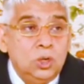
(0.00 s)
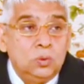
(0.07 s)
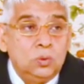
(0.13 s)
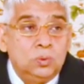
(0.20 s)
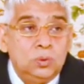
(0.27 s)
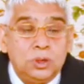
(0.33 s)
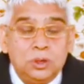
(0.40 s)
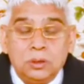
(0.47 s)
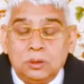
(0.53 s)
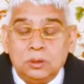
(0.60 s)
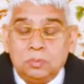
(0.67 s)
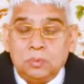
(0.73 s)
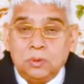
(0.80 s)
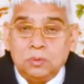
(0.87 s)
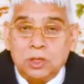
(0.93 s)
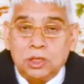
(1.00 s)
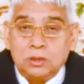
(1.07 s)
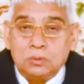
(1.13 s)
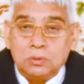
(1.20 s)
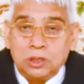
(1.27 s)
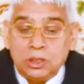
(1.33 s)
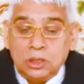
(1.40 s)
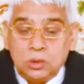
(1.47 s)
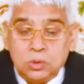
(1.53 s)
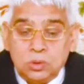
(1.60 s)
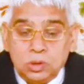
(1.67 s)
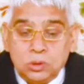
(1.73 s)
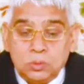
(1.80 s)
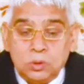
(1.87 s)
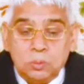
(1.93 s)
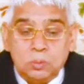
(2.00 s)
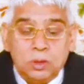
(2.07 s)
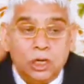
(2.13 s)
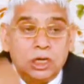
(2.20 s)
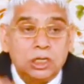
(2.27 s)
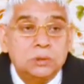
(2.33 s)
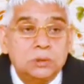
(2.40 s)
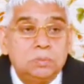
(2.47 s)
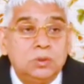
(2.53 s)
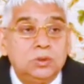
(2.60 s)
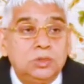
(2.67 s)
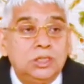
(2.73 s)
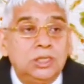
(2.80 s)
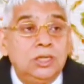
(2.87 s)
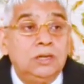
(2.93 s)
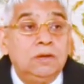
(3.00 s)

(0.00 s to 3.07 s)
और फिर परमात्मा की खोज में बनारस पहुँचे